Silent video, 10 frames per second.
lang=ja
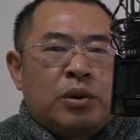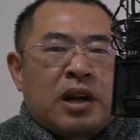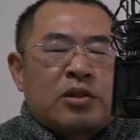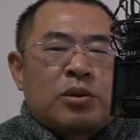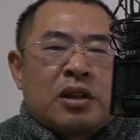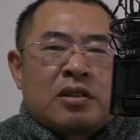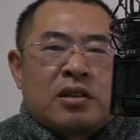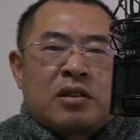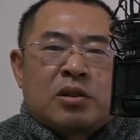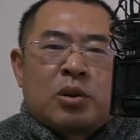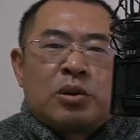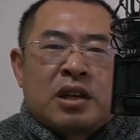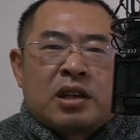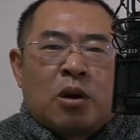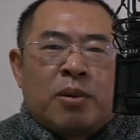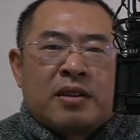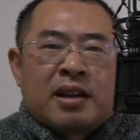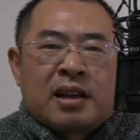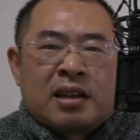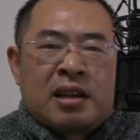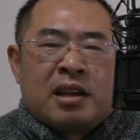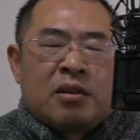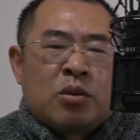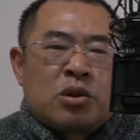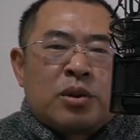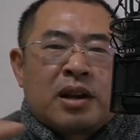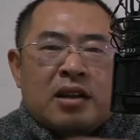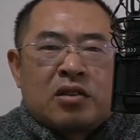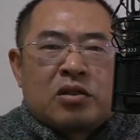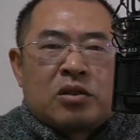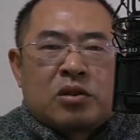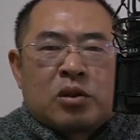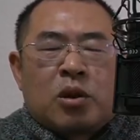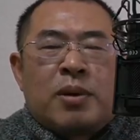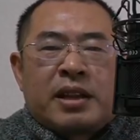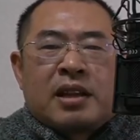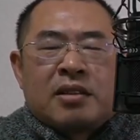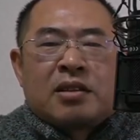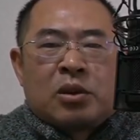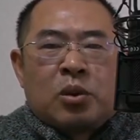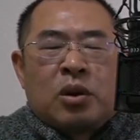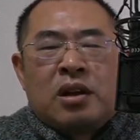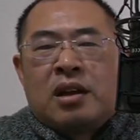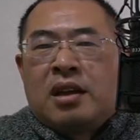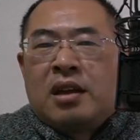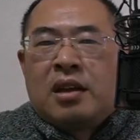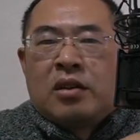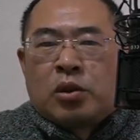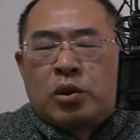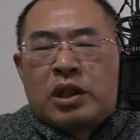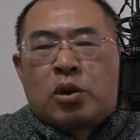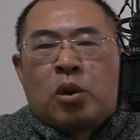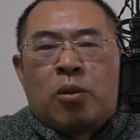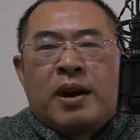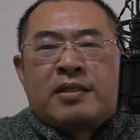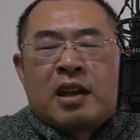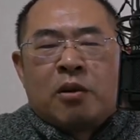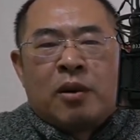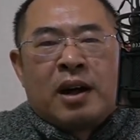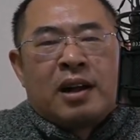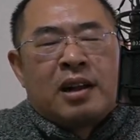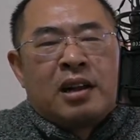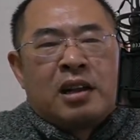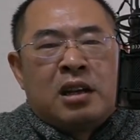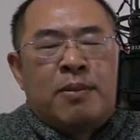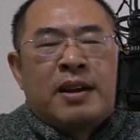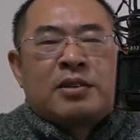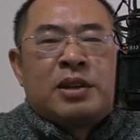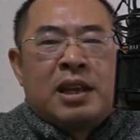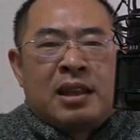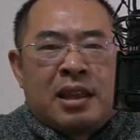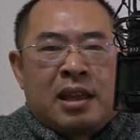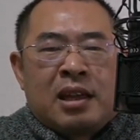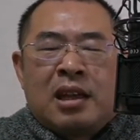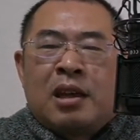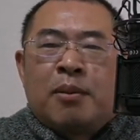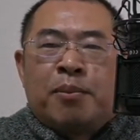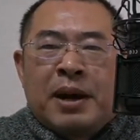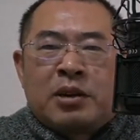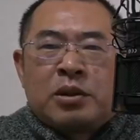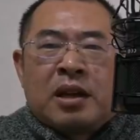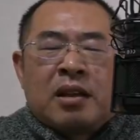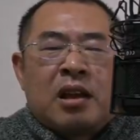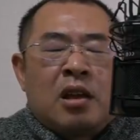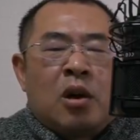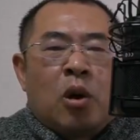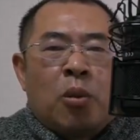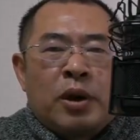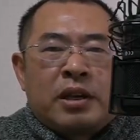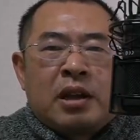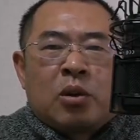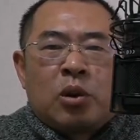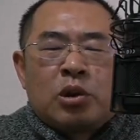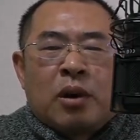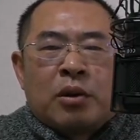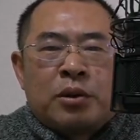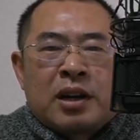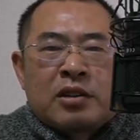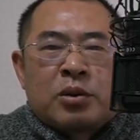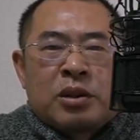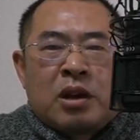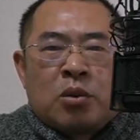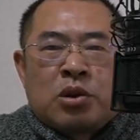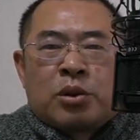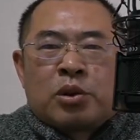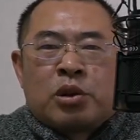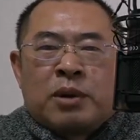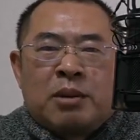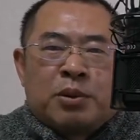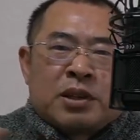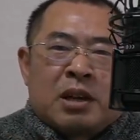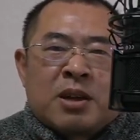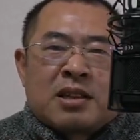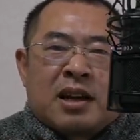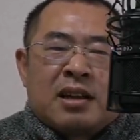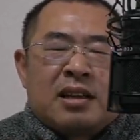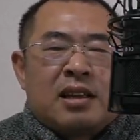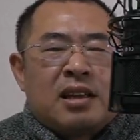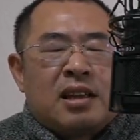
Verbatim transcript: フル加速で突っ込んできたおばあさんに後ろから突っ込まれたんですけど、その後おばあさんはリバースに入れて、バックで思いっきり今度はフル加速で後ろの車にぶつかりました。